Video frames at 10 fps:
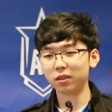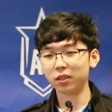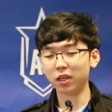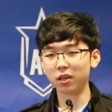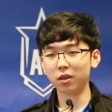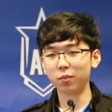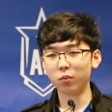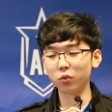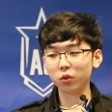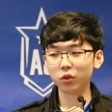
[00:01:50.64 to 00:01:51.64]
제가
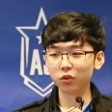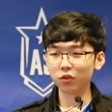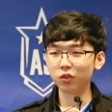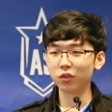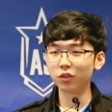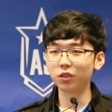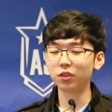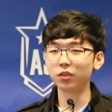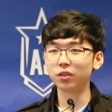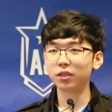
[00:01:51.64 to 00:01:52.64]
보노
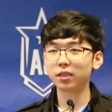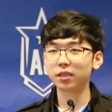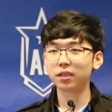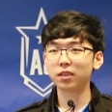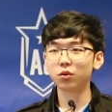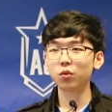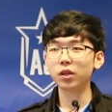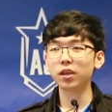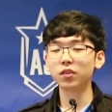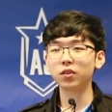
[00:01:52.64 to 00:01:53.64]
선수는
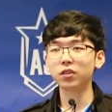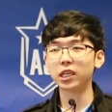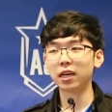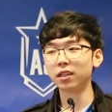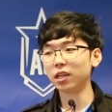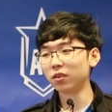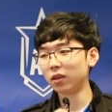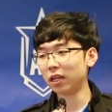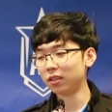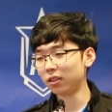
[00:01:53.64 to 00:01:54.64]
솔랭에서는 잘한다는
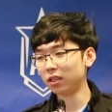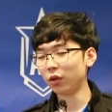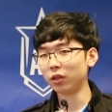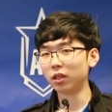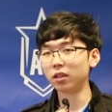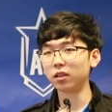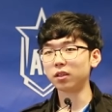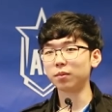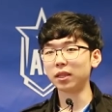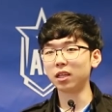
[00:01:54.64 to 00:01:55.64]
걸 아는데 대회
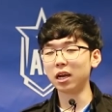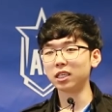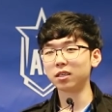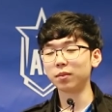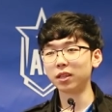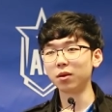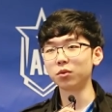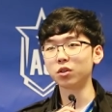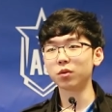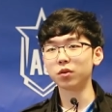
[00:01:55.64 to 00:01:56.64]
때는 만나, 아직
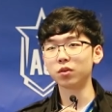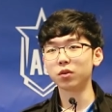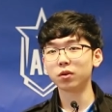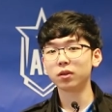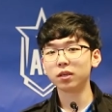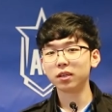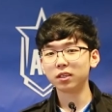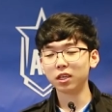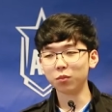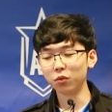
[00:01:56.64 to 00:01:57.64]
만나본 적이 없어서
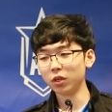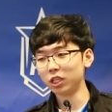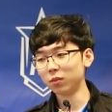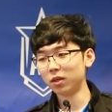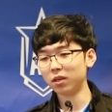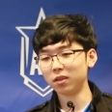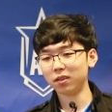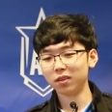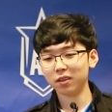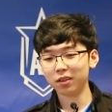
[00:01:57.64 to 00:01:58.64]
잘
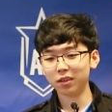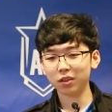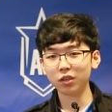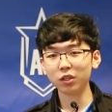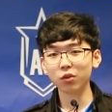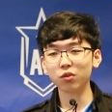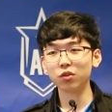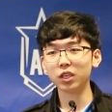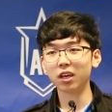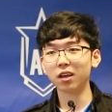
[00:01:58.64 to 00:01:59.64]
모르겠지만 트릭
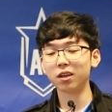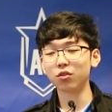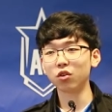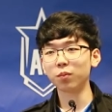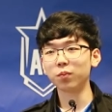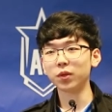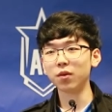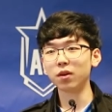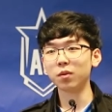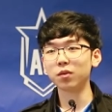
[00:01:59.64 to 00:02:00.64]
선수는 제가 유럽
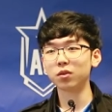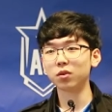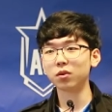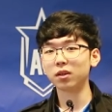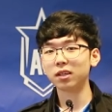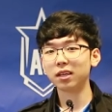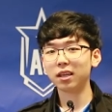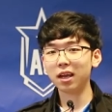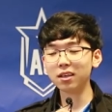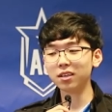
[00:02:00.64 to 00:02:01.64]
생활하면서
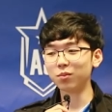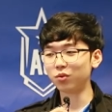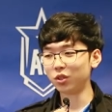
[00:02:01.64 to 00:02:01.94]
항상